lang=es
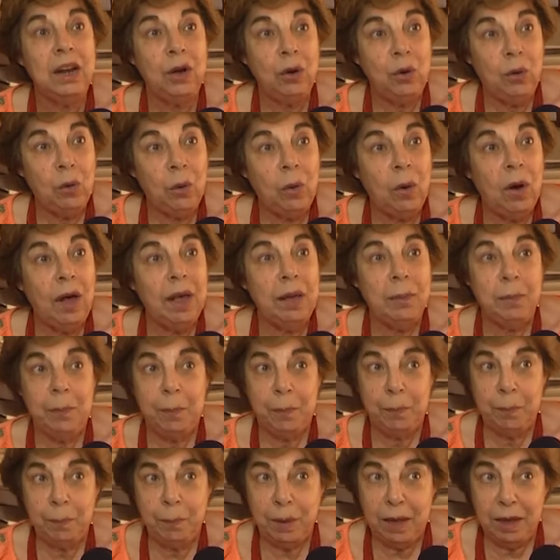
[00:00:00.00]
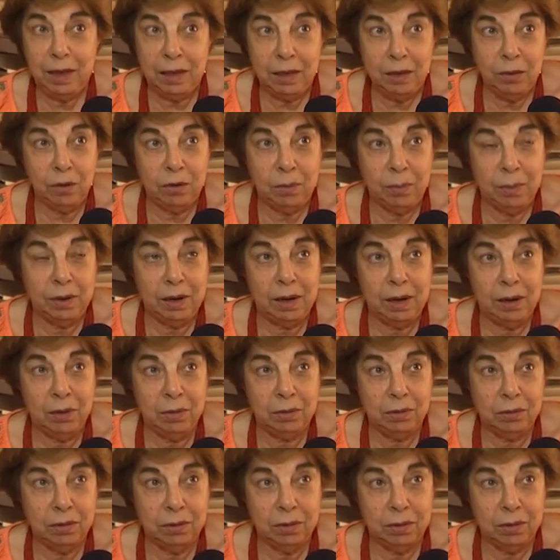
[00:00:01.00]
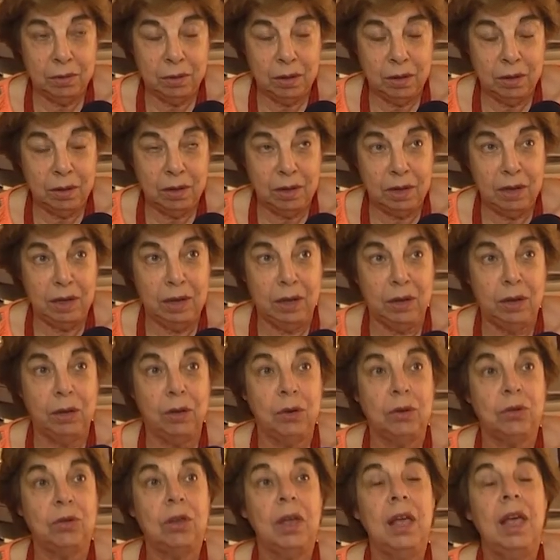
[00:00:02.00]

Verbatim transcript: no hay peligro para los niños